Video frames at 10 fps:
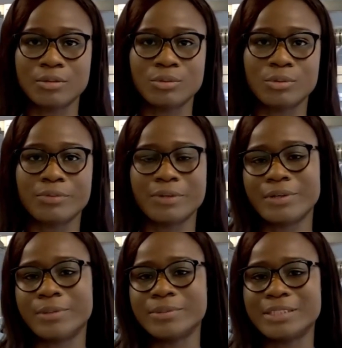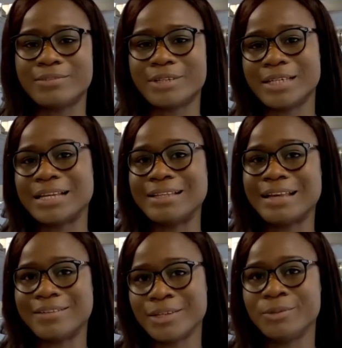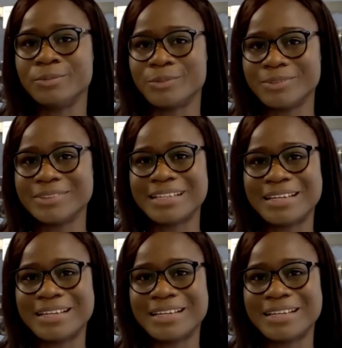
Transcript: de faire vraiment des voyages à travers le monde